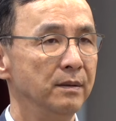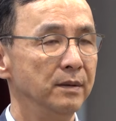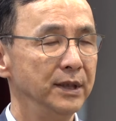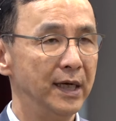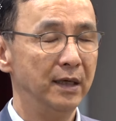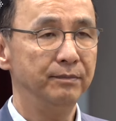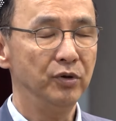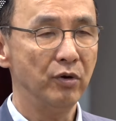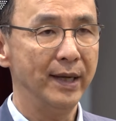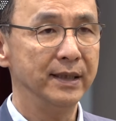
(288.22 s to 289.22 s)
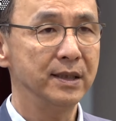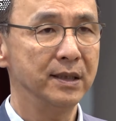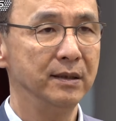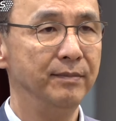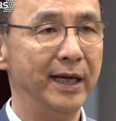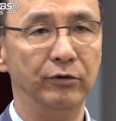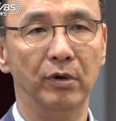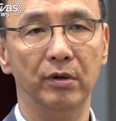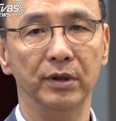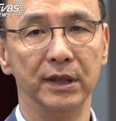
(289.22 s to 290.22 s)
我想，不管是美
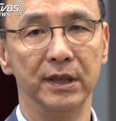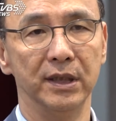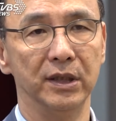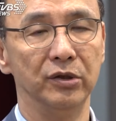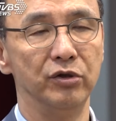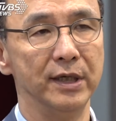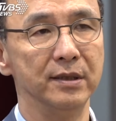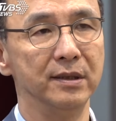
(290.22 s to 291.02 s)
国或者是全